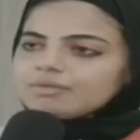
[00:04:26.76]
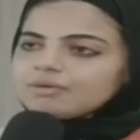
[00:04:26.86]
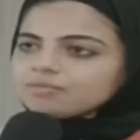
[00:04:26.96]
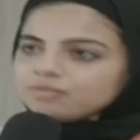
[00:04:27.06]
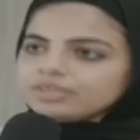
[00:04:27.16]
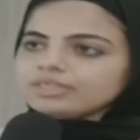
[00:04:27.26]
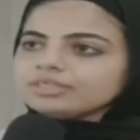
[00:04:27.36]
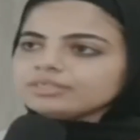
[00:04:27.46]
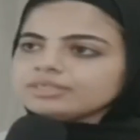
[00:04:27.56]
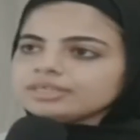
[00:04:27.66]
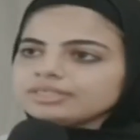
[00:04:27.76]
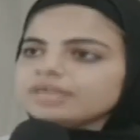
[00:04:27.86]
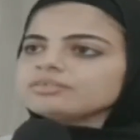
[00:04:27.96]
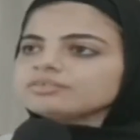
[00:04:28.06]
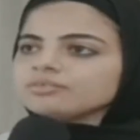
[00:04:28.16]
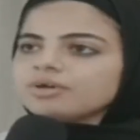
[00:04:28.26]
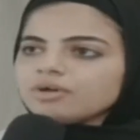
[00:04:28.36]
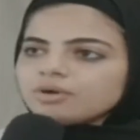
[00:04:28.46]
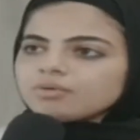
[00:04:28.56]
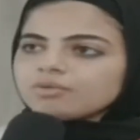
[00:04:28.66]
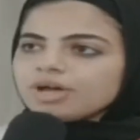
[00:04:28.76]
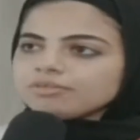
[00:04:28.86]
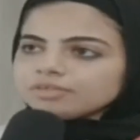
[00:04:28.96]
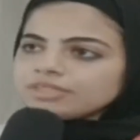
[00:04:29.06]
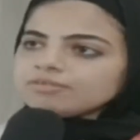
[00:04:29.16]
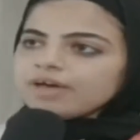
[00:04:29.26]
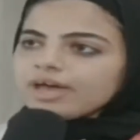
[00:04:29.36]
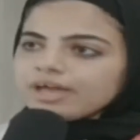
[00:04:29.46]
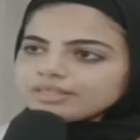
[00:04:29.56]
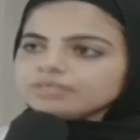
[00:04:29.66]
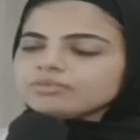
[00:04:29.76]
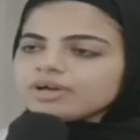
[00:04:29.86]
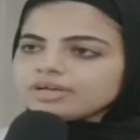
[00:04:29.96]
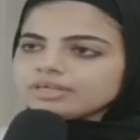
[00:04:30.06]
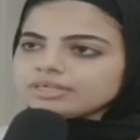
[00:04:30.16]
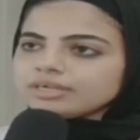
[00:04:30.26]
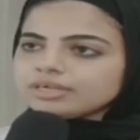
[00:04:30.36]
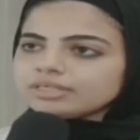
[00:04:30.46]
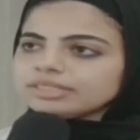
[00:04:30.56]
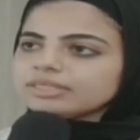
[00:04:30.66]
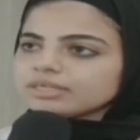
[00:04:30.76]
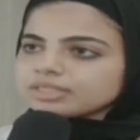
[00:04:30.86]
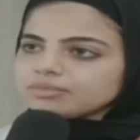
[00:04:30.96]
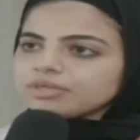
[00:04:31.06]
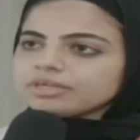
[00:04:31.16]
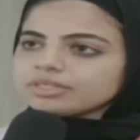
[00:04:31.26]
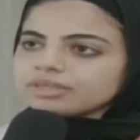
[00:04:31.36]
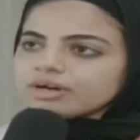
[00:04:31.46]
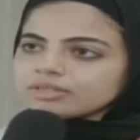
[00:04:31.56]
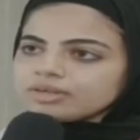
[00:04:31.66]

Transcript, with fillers: مفيد جدا وهيفيدني في حياتي وهيديني اكسبيرينس اكتر